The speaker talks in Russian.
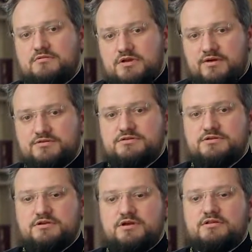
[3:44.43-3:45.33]
Нравится
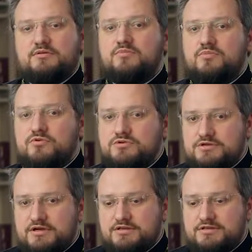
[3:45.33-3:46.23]
тигрята?
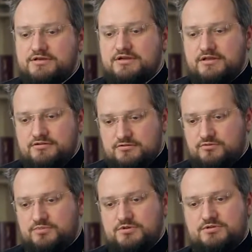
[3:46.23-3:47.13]
Просто как тигрята
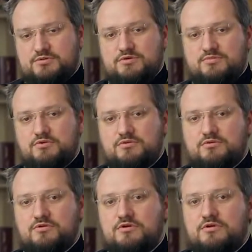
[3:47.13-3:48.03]
купить там
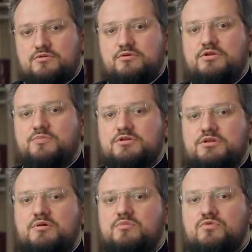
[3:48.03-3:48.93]
ребенку. Но не
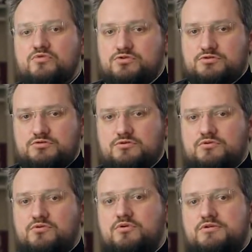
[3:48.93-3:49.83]
потому, что
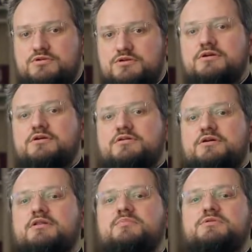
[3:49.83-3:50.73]
год тигра, и
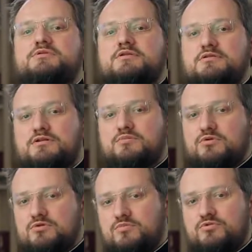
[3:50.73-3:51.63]
надо обязательно
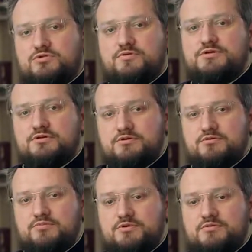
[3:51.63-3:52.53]
ребенку плюшевого тигра
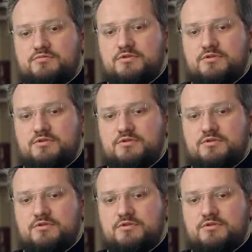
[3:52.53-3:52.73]
купить.